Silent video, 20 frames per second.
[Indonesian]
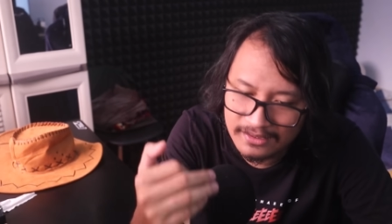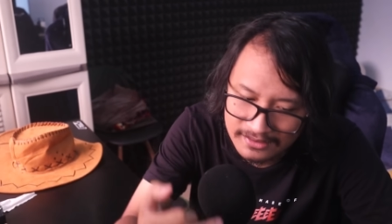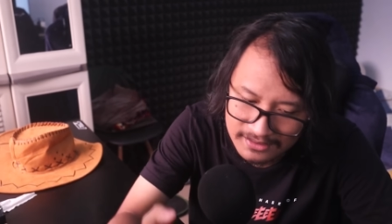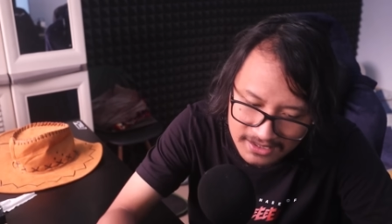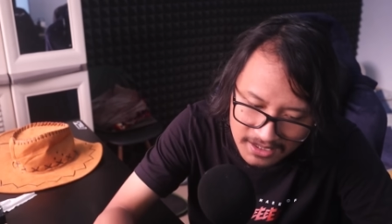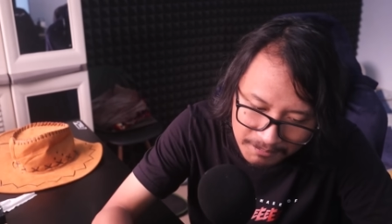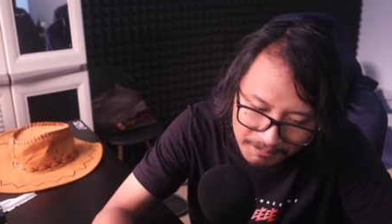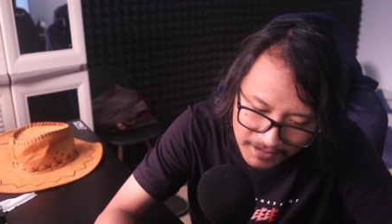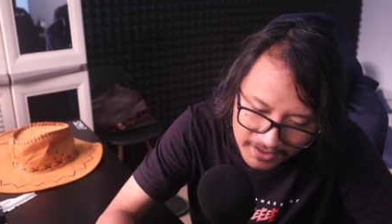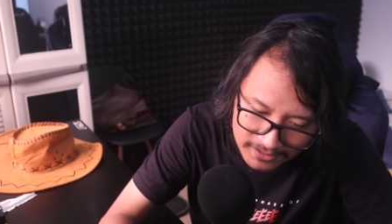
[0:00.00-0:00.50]

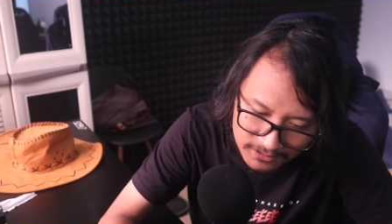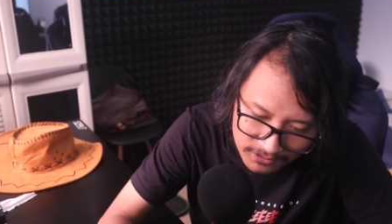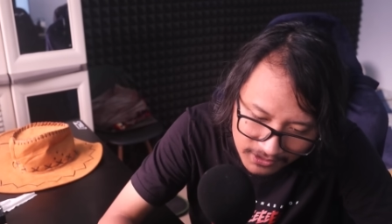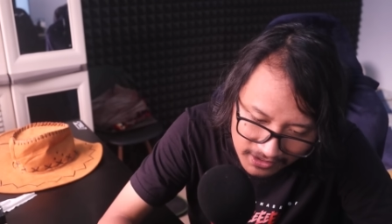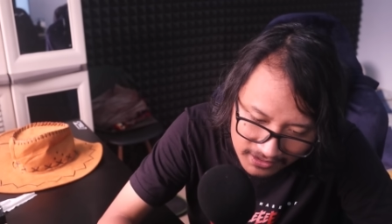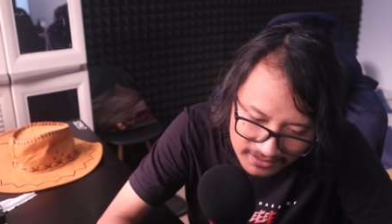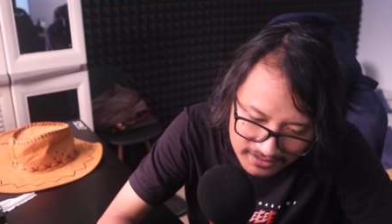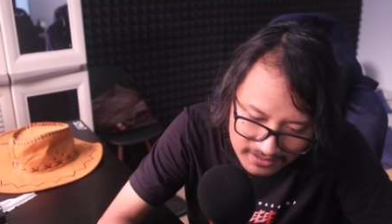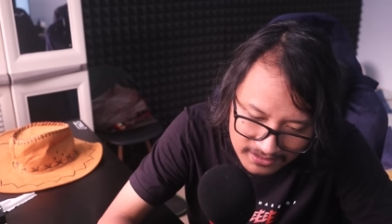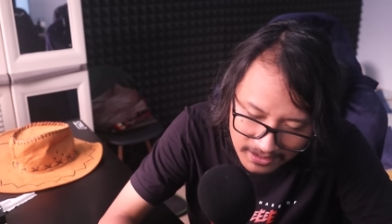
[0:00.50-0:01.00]
setiap
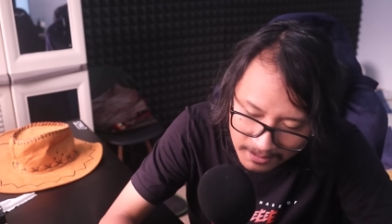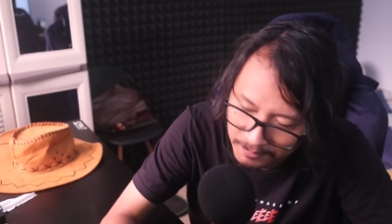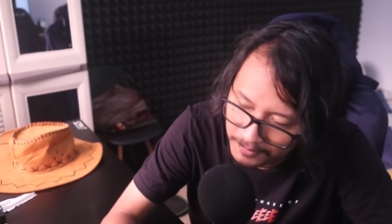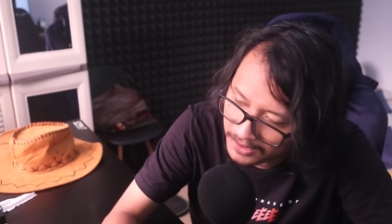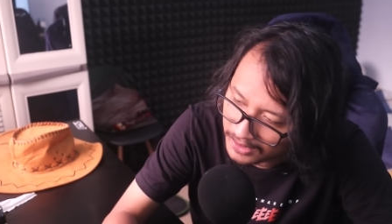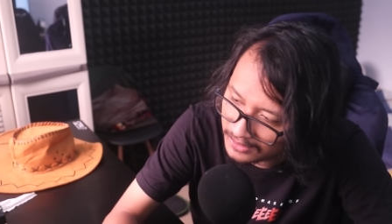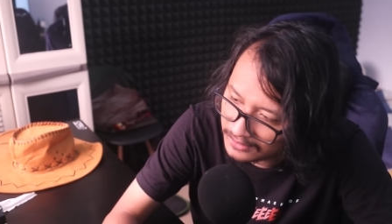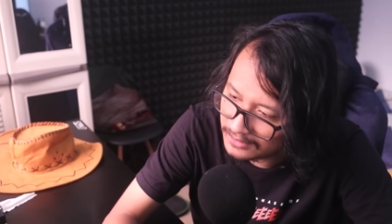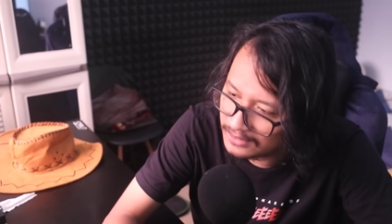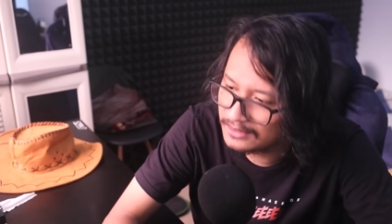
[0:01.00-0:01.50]
masukan,
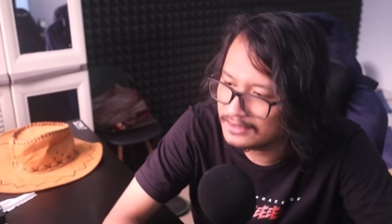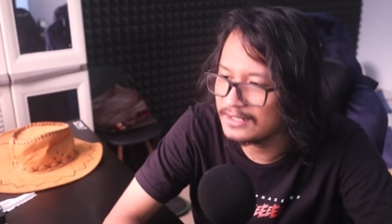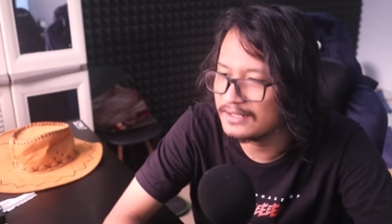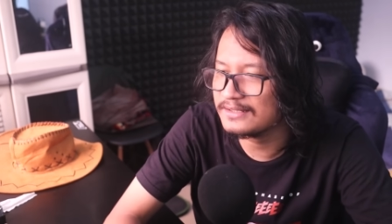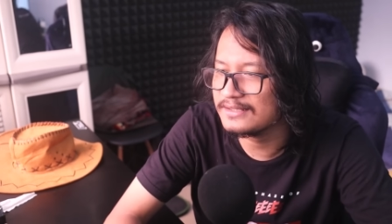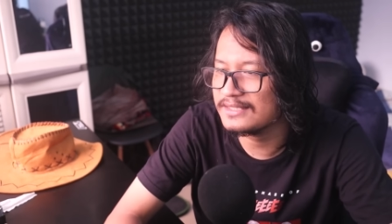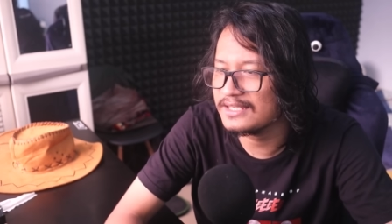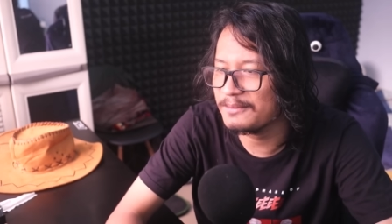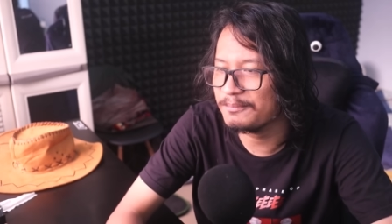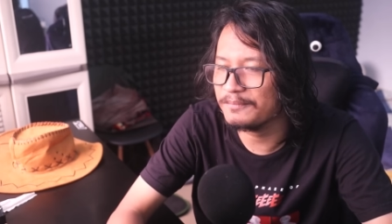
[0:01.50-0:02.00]
setiap kritik, dan
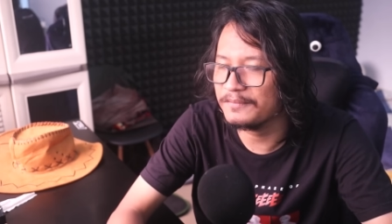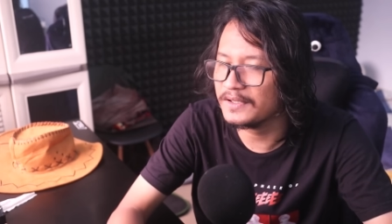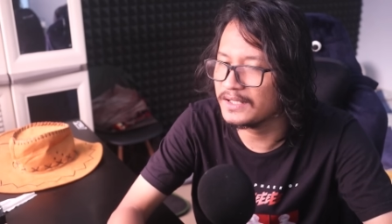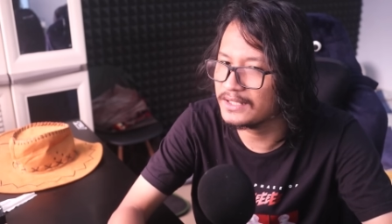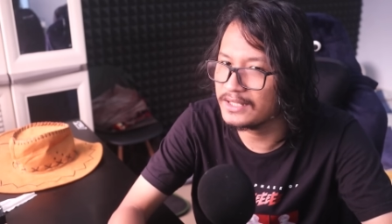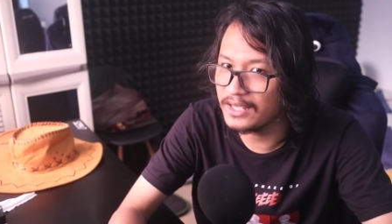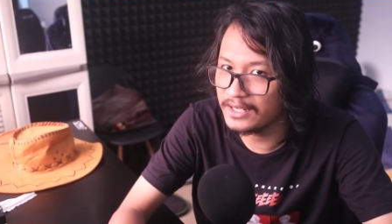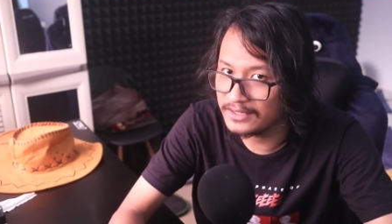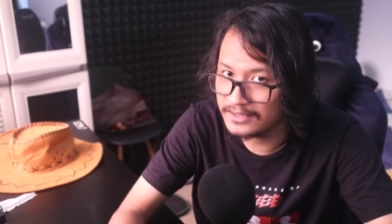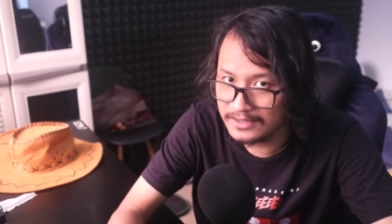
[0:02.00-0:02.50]
setiap
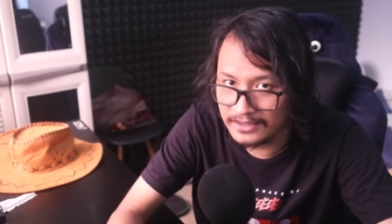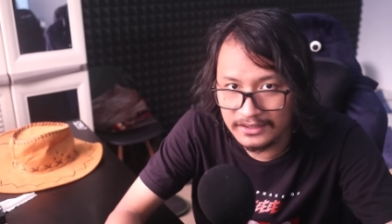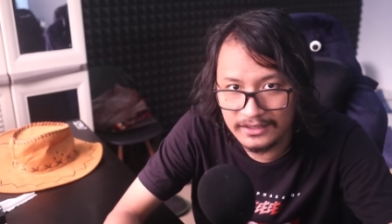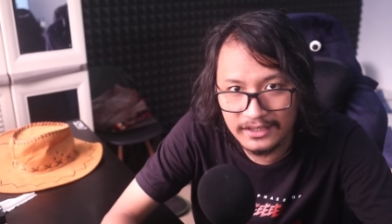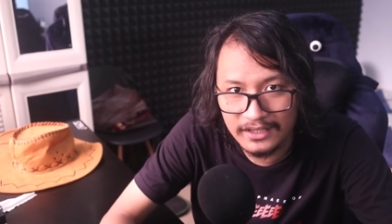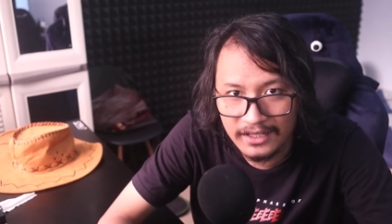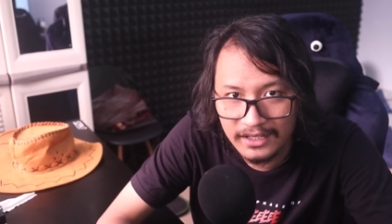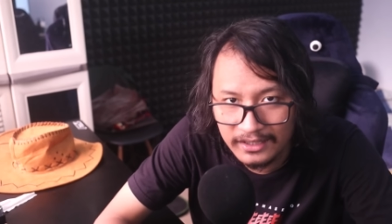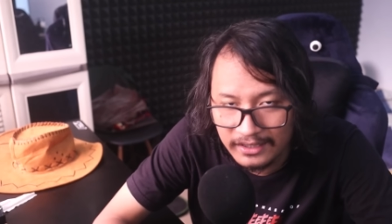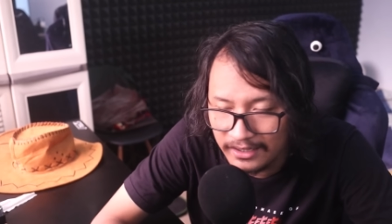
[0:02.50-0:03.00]
reaction
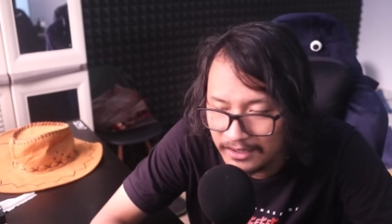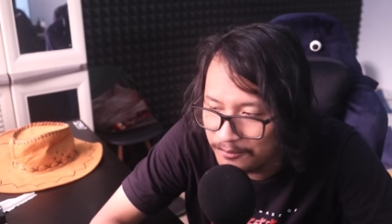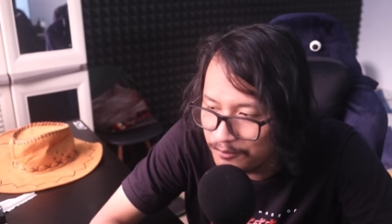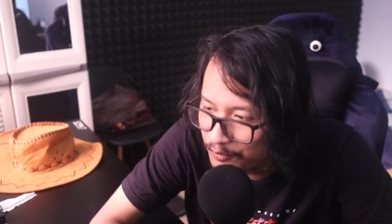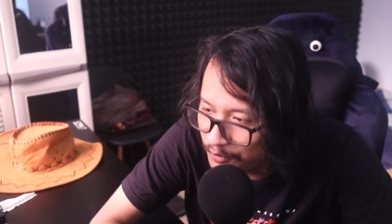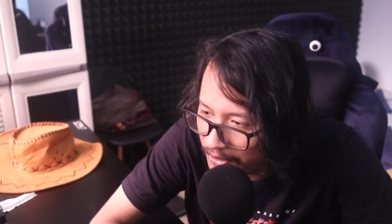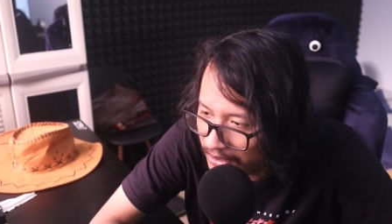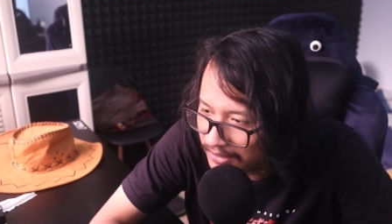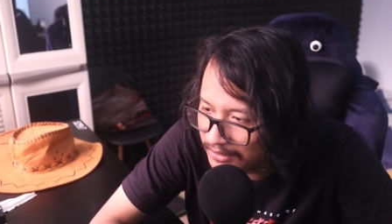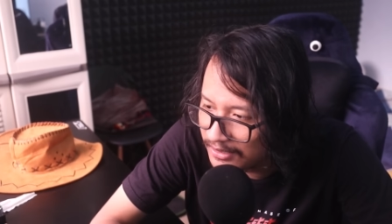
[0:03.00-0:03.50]
yang
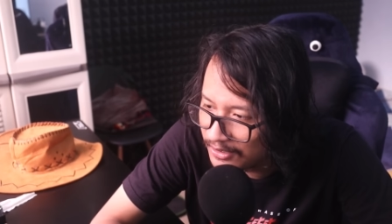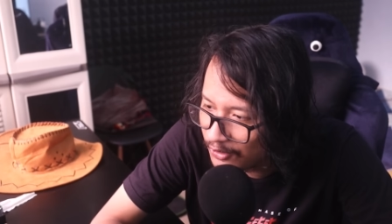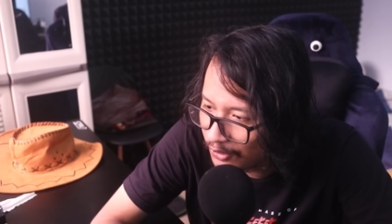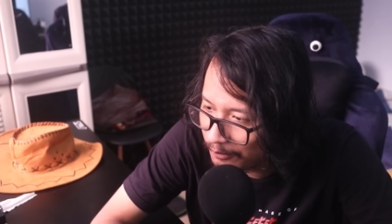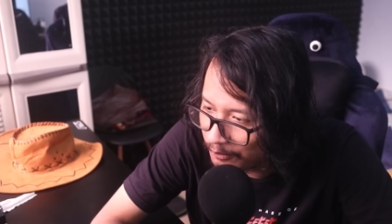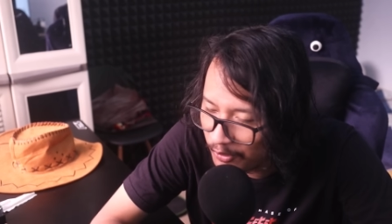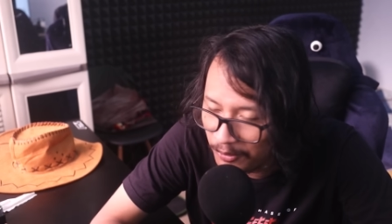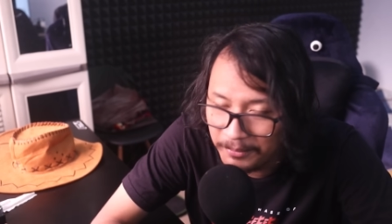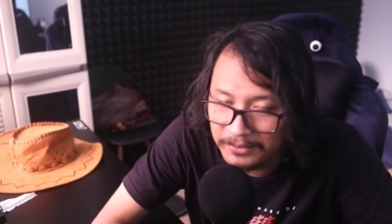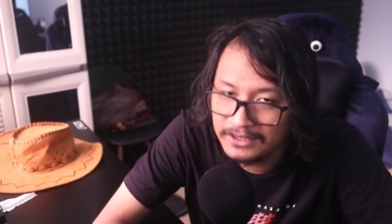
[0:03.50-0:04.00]
kalian buat di
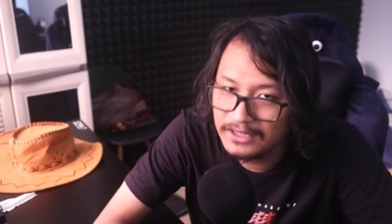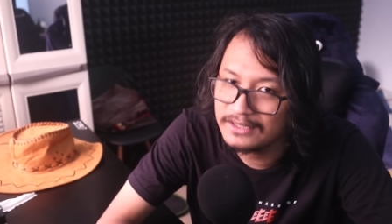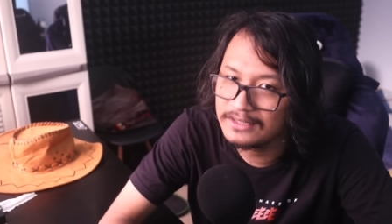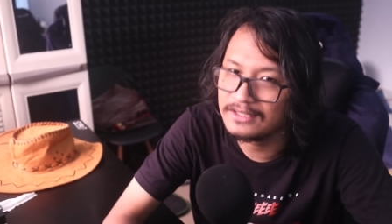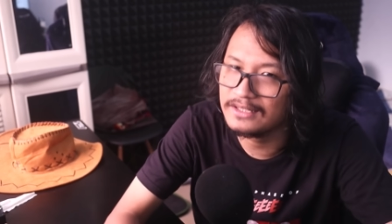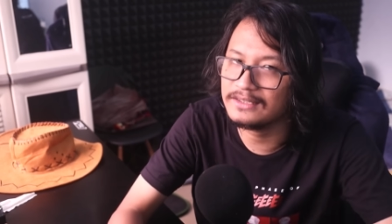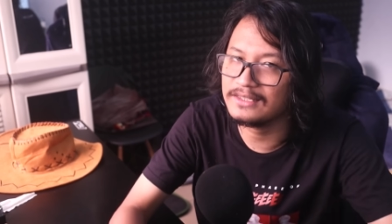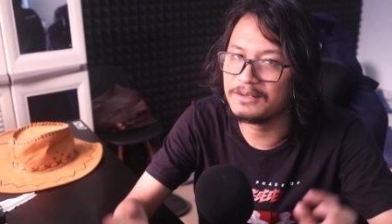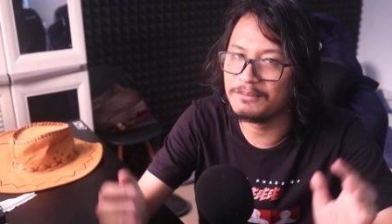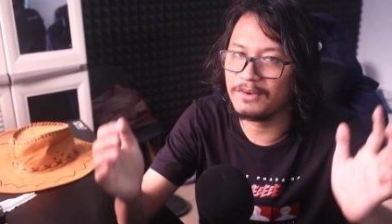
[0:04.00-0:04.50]
kolom komentar.
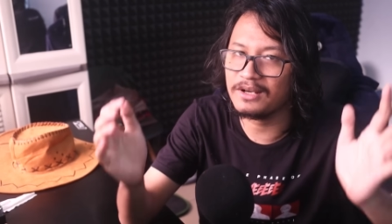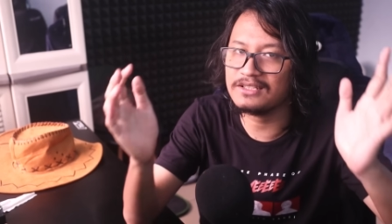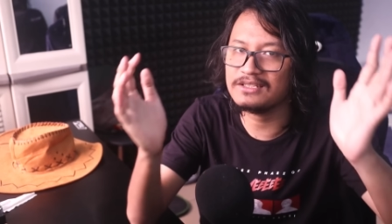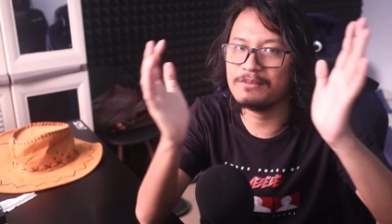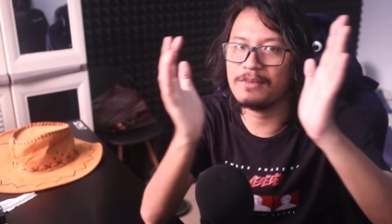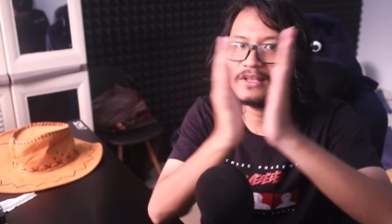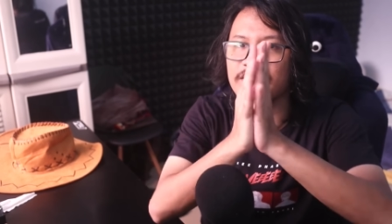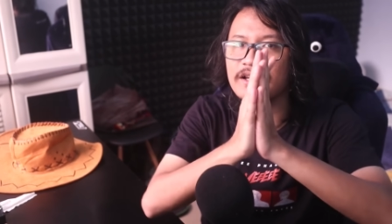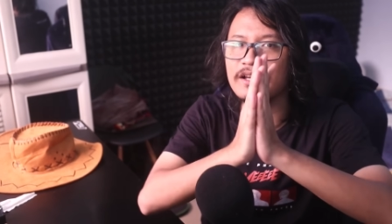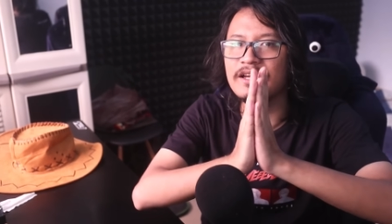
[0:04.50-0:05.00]
Jadi terima
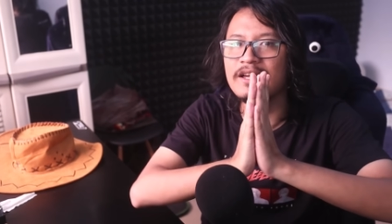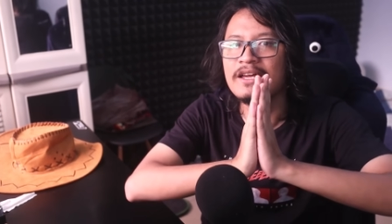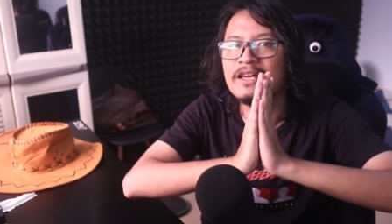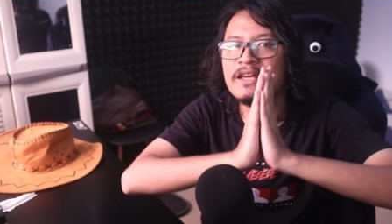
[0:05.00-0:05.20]
kasih banyak.